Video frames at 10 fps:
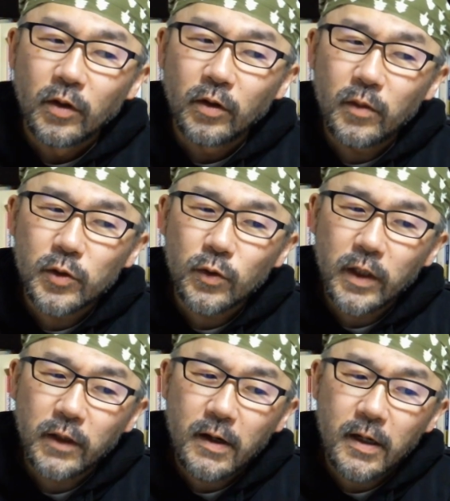でもそ
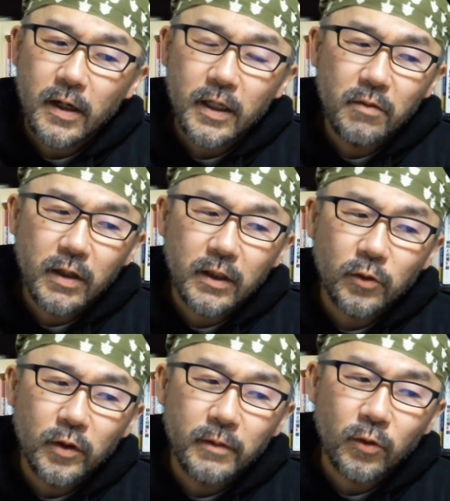れは今
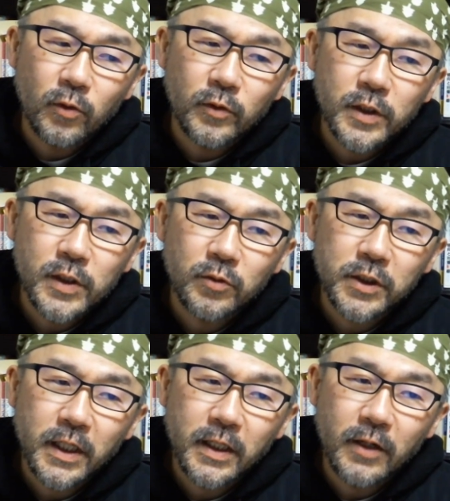例えばこの質問し
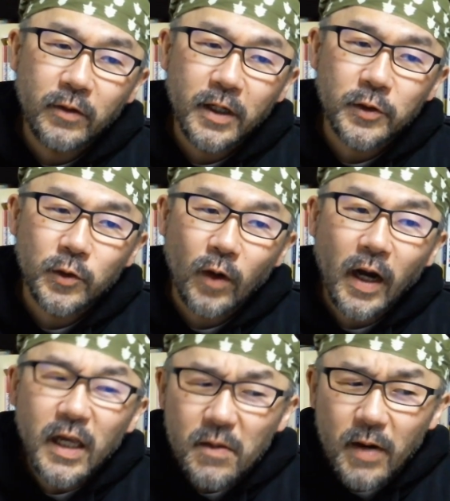てきてくれる人が
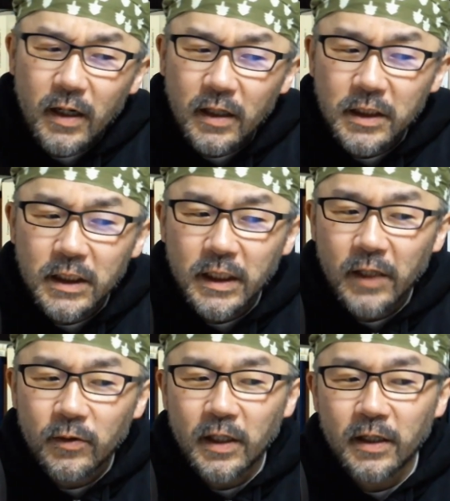今感じてい
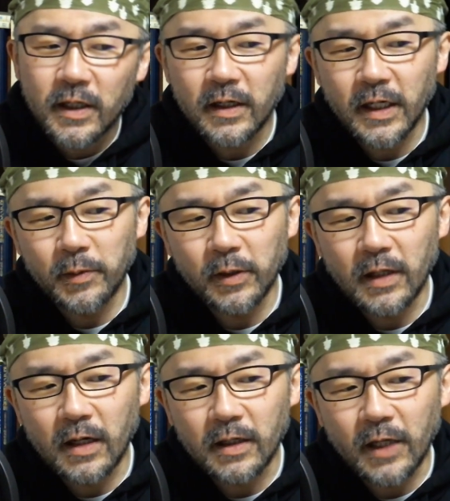る人間
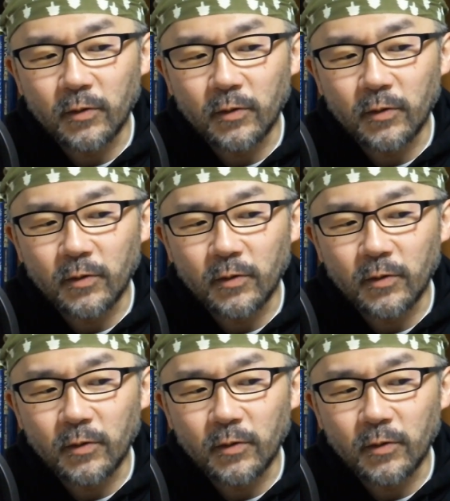関係の